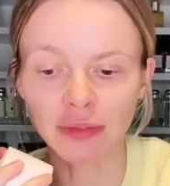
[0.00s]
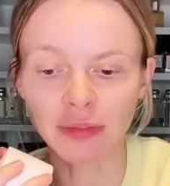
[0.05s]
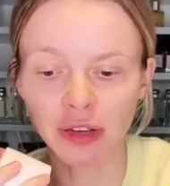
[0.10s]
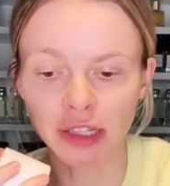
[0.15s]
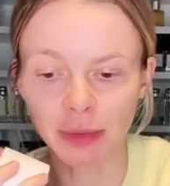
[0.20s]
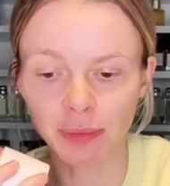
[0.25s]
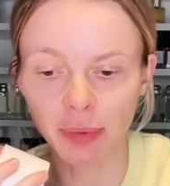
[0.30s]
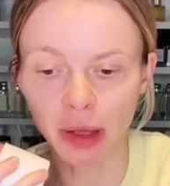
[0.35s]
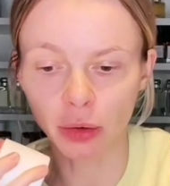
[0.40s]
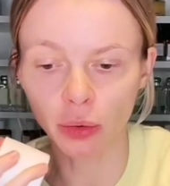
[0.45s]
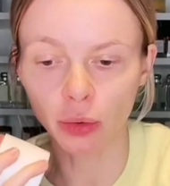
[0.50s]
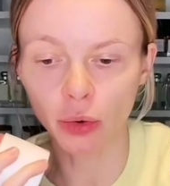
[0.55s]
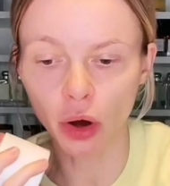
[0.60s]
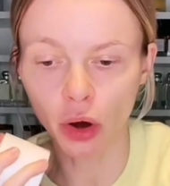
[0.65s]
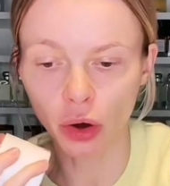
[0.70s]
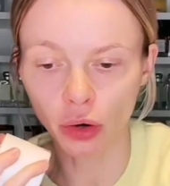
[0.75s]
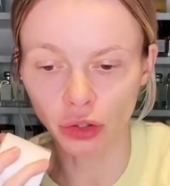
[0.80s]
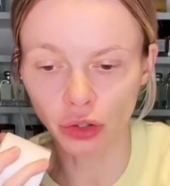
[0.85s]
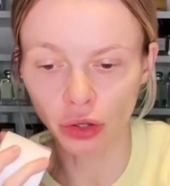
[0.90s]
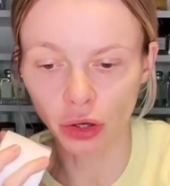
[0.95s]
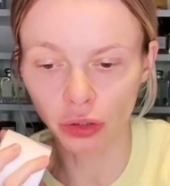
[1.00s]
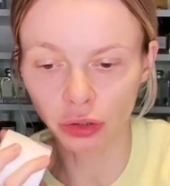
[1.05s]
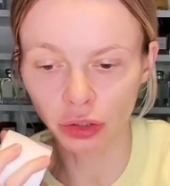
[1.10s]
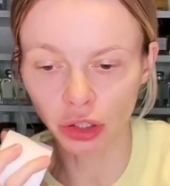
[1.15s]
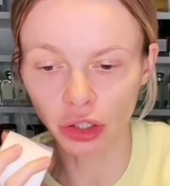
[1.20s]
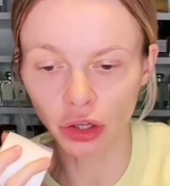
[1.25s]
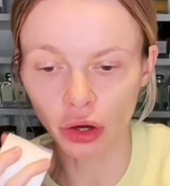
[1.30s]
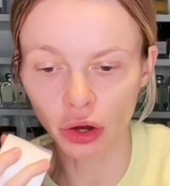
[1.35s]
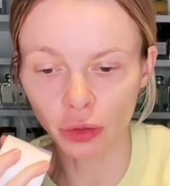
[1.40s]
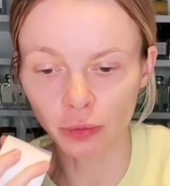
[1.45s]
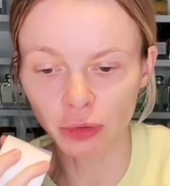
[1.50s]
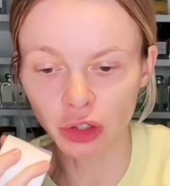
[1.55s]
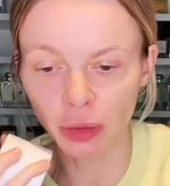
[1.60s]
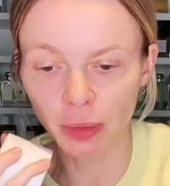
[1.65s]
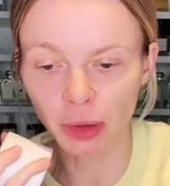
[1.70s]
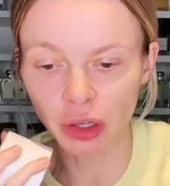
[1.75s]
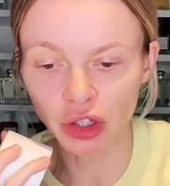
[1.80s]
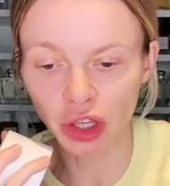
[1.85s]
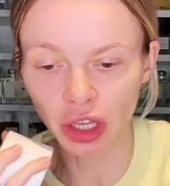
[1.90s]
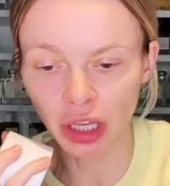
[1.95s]
a nazwa zapachu Orion i
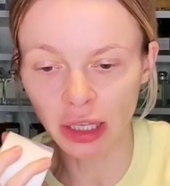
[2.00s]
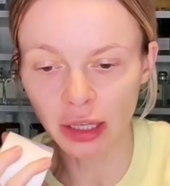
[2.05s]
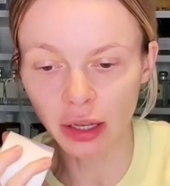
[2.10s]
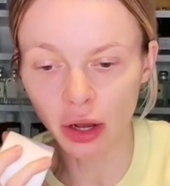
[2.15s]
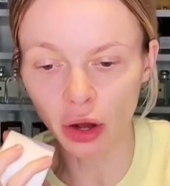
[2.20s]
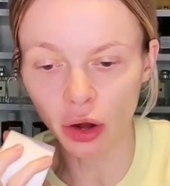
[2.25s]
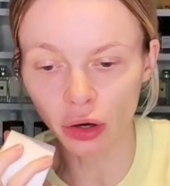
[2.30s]
on się będzie